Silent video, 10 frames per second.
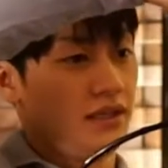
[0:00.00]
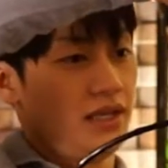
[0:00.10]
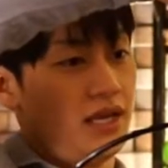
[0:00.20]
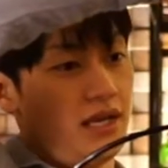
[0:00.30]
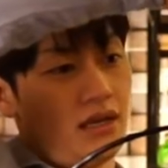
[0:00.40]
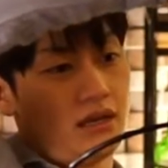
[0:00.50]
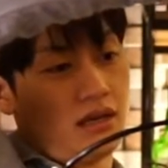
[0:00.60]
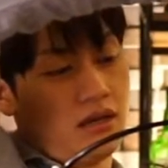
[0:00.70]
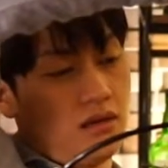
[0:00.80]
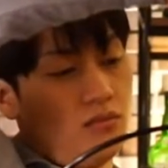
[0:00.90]
で
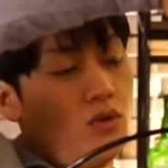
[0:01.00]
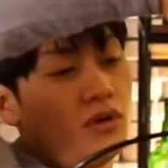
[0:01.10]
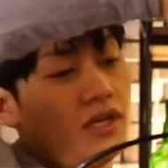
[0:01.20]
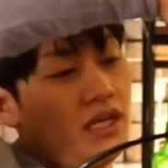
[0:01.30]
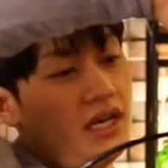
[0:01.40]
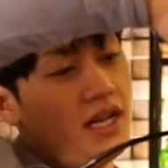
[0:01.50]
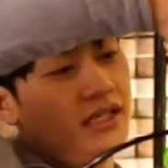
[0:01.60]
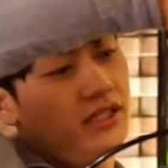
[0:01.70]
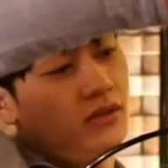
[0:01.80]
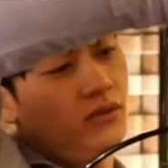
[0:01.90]

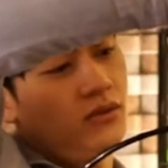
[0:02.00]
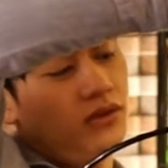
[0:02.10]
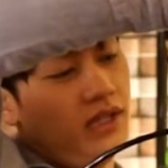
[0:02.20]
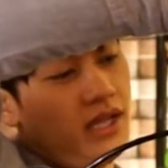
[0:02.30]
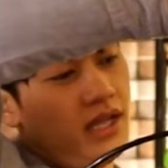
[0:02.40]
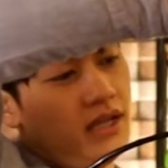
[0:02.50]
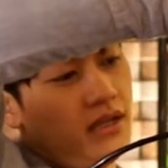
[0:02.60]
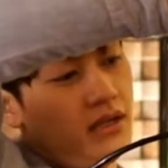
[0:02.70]
モンキーレンチの方で